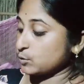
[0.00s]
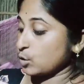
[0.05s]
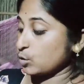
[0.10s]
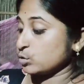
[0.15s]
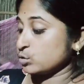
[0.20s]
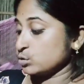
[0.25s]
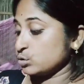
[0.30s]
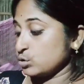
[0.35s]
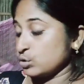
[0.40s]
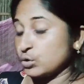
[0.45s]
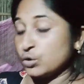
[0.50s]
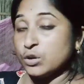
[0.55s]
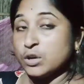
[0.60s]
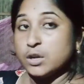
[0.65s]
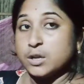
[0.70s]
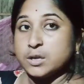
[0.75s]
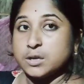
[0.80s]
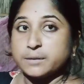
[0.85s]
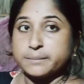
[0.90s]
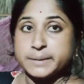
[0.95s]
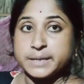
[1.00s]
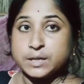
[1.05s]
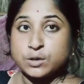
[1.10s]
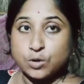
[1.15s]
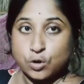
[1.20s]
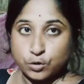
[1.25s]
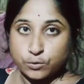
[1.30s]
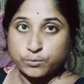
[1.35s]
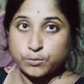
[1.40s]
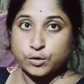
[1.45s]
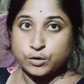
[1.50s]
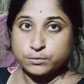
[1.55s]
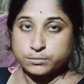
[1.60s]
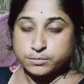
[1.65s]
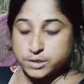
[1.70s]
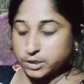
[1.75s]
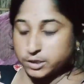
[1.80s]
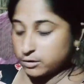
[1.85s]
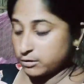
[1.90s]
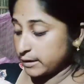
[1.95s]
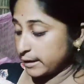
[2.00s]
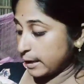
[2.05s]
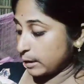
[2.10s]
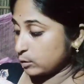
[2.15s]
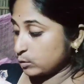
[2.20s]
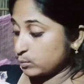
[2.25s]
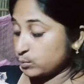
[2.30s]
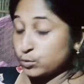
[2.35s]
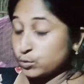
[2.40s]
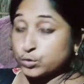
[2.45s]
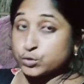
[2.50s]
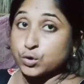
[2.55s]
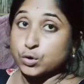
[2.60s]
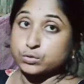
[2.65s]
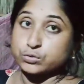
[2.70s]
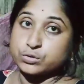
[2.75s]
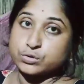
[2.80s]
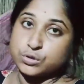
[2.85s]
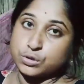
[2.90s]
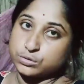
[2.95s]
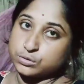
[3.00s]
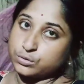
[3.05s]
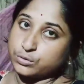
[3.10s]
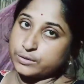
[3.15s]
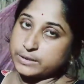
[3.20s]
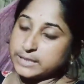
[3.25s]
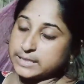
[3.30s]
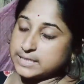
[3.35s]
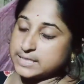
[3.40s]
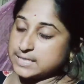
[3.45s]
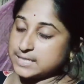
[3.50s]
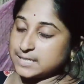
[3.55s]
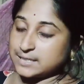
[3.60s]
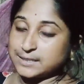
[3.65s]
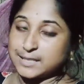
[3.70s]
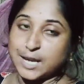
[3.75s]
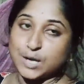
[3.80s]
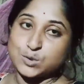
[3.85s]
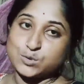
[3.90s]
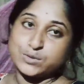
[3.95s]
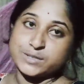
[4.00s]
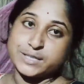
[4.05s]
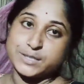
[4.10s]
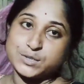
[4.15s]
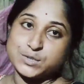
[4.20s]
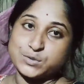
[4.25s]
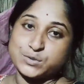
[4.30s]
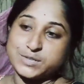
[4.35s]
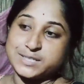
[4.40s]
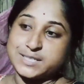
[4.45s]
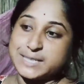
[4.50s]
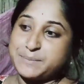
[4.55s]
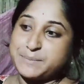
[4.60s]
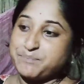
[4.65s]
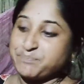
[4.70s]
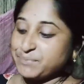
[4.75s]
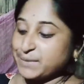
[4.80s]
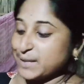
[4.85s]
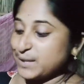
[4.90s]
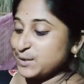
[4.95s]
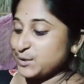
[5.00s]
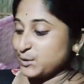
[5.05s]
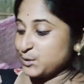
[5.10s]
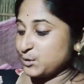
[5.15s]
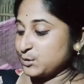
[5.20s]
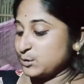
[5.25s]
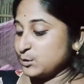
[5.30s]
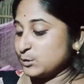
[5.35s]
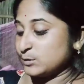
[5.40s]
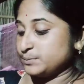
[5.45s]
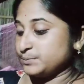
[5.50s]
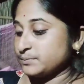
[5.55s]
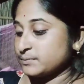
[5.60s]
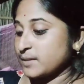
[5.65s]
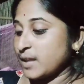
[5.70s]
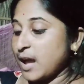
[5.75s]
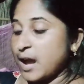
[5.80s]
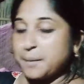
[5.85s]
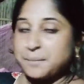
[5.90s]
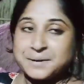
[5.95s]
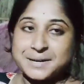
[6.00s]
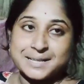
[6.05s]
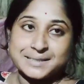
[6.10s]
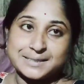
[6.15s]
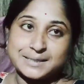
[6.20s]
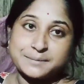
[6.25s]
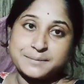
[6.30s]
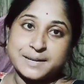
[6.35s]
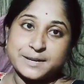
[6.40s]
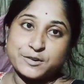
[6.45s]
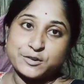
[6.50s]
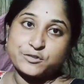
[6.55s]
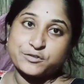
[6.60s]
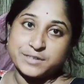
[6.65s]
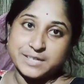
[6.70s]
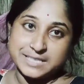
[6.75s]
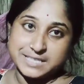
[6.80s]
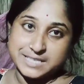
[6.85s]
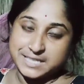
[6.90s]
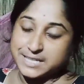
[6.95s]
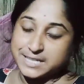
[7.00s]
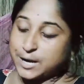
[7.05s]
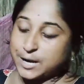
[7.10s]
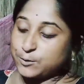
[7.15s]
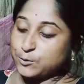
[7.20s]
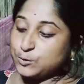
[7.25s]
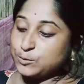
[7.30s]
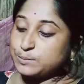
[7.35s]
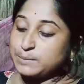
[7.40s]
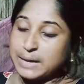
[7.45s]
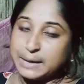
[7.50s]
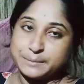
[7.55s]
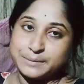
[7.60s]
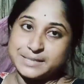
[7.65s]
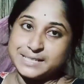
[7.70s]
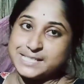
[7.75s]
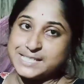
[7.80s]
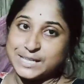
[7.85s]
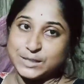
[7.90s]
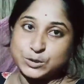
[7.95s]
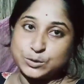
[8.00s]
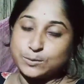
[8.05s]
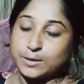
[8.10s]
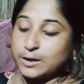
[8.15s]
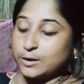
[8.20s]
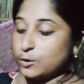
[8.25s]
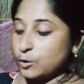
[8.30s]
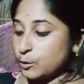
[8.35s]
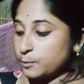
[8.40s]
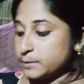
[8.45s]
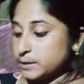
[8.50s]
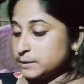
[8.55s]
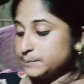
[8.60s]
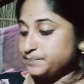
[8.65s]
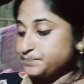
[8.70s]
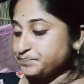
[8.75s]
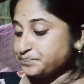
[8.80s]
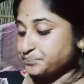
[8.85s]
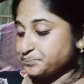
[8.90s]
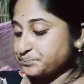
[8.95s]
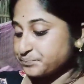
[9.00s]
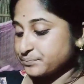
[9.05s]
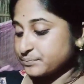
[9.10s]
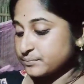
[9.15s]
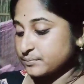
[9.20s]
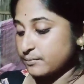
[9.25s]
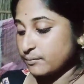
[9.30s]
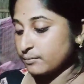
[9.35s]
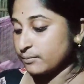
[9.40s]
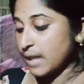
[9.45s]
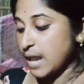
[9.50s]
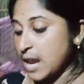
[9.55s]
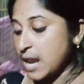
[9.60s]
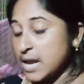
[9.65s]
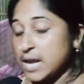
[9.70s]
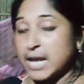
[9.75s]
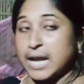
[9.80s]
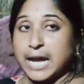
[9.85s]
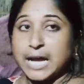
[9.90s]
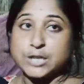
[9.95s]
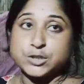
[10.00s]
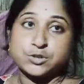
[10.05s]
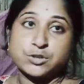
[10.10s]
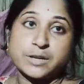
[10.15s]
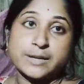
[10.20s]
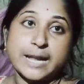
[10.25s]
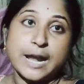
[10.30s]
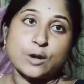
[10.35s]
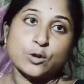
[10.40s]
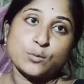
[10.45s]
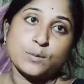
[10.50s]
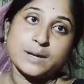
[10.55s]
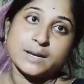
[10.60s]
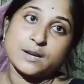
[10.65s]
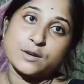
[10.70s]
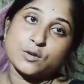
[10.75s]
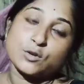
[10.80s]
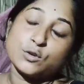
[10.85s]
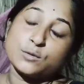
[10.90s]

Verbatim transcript: তখন তো মানে নরম নরম ছিল আর এখন পুরো শক্ত শক্ত হয়ে গেছে আর দারুণ টেস্ট হয়েছে তো আমার হাতের বানানো ফার্স্ট নাড়ু ভাবিনি যে এত ভালো হবে আসলে নাড়ু বানানোর